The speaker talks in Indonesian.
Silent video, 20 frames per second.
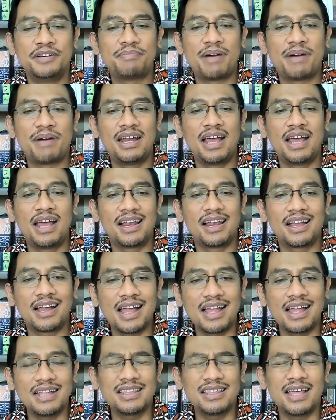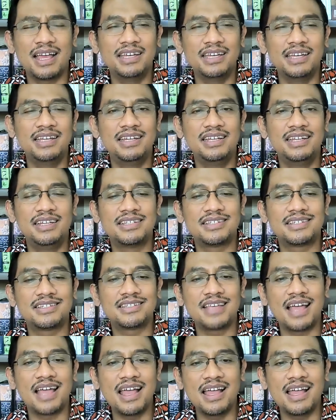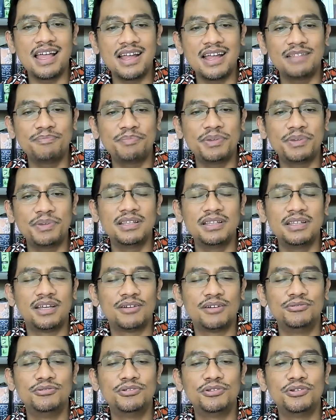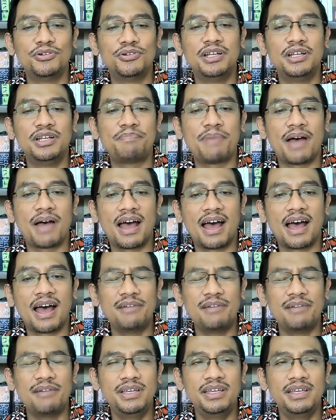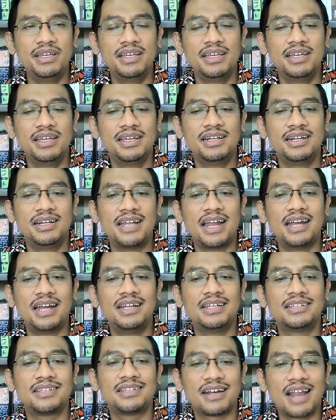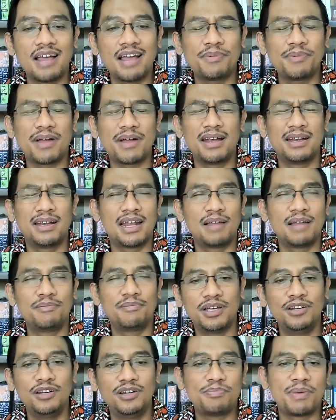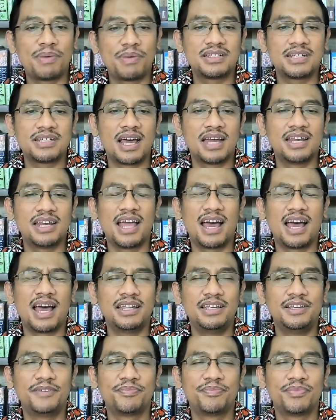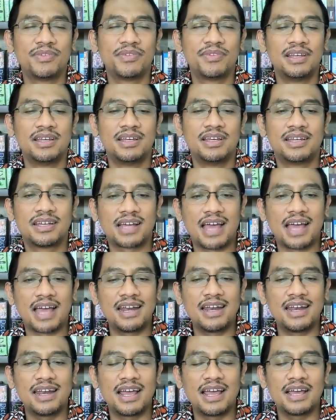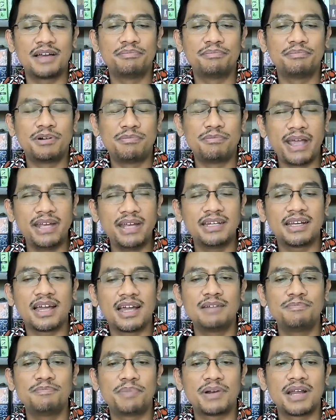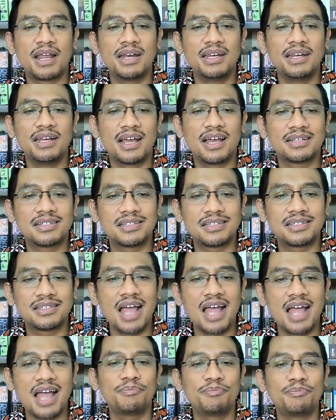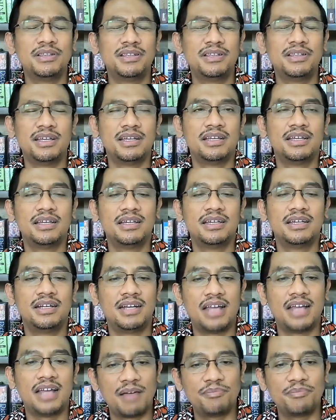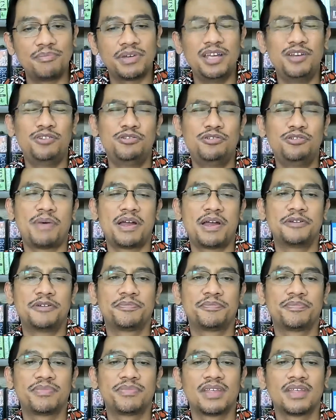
Padahal kata ini sangat penting untuk dipahami dan diterapkan dalam kehidupan sehari-hari karena memainkan peran yang sangat penting dalam kehidupan.